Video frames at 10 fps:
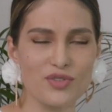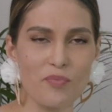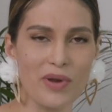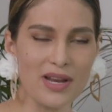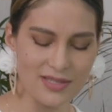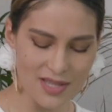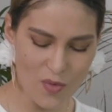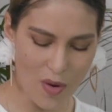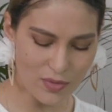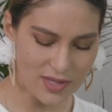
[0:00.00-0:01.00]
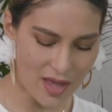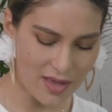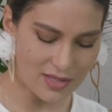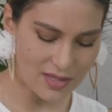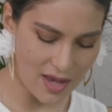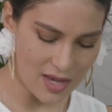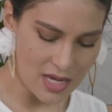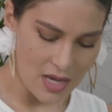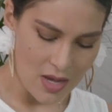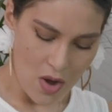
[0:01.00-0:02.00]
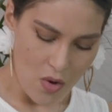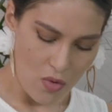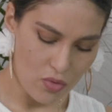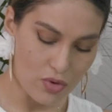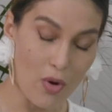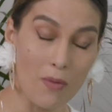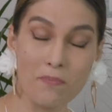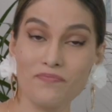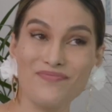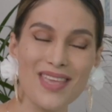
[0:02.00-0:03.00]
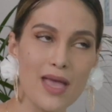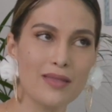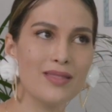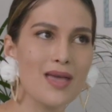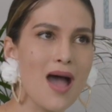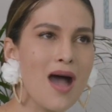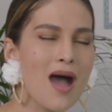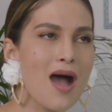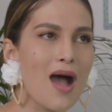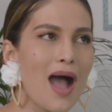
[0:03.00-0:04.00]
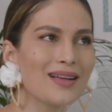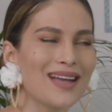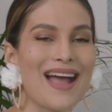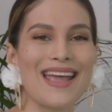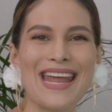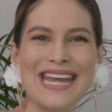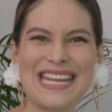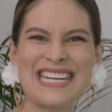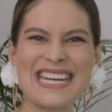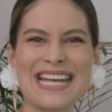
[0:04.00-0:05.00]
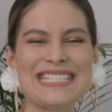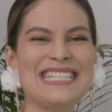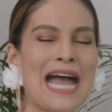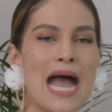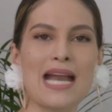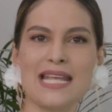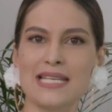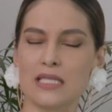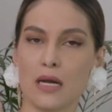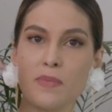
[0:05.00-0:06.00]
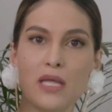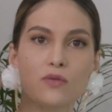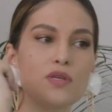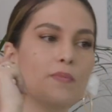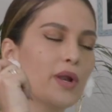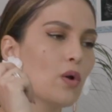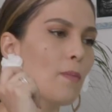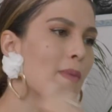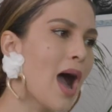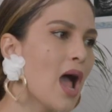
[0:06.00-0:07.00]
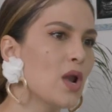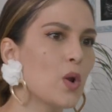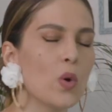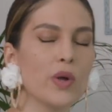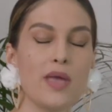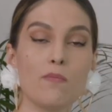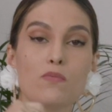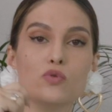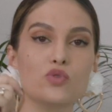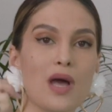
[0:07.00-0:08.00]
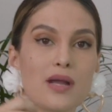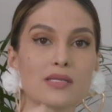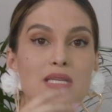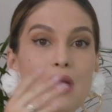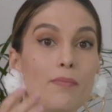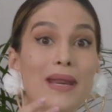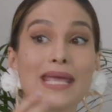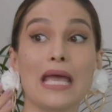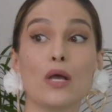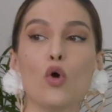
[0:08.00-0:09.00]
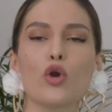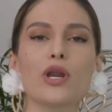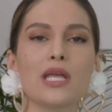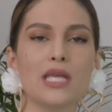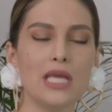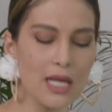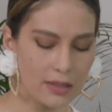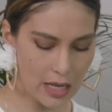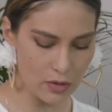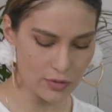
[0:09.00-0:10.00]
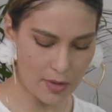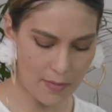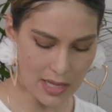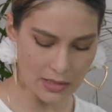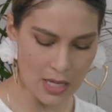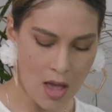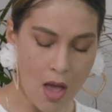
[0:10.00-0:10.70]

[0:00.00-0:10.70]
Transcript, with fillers: Yo siempre les digo a ustedes que uno tiende a, caer en regañar y estar viendo siempre lo malo y en buscar siempre qué corregir de los demás,